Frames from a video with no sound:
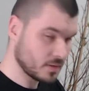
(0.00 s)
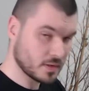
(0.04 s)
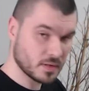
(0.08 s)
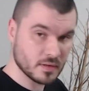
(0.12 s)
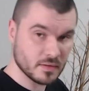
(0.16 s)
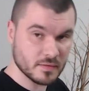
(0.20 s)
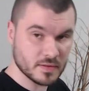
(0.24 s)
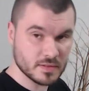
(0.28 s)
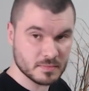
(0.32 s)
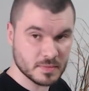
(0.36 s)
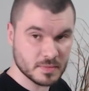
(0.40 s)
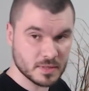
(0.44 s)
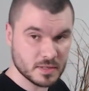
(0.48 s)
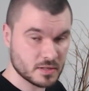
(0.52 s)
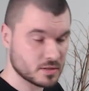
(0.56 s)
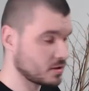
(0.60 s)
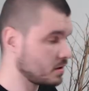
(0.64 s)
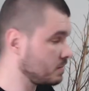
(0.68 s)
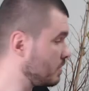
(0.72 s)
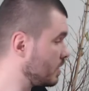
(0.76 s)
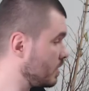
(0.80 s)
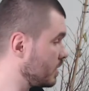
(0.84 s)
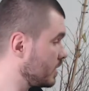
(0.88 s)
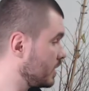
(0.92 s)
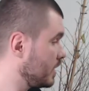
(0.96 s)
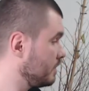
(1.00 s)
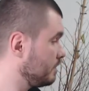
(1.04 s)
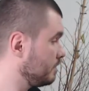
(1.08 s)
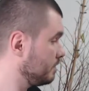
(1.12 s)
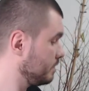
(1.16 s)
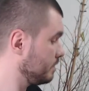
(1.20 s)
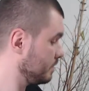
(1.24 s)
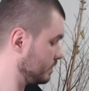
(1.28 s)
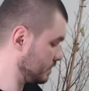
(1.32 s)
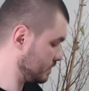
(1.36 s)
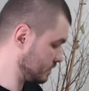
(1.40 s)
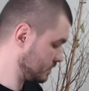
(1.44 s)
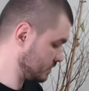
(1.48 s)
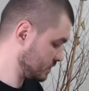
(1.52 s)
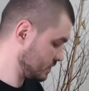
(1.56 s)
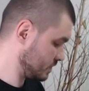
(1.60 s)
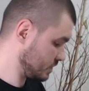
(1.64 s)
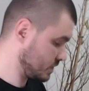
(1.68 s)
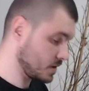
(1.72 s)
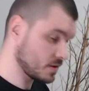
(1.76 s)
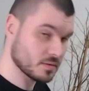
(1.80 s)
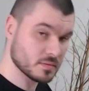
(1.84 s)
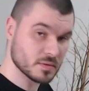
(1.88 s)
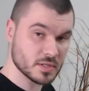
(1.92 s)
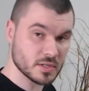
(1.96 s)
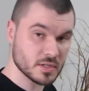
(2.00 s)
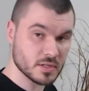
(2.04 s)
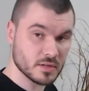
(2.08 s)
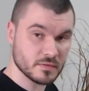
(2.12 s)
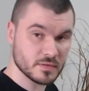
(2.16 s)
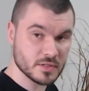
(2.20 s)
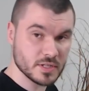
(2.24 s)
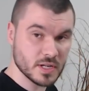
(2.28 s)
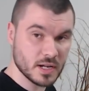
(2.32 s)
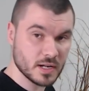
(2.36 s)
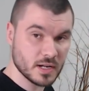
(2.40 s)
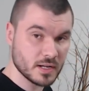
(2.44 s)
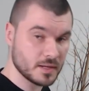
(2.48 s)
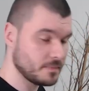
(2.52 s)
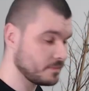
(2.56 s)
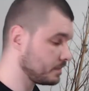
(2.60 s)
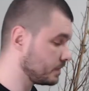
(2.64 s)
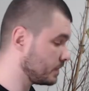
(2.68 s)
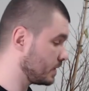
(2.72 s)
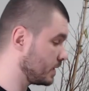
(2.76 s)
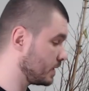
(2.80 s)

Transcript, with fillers: Wezmę troszkę bokiem, żebyście widzieli.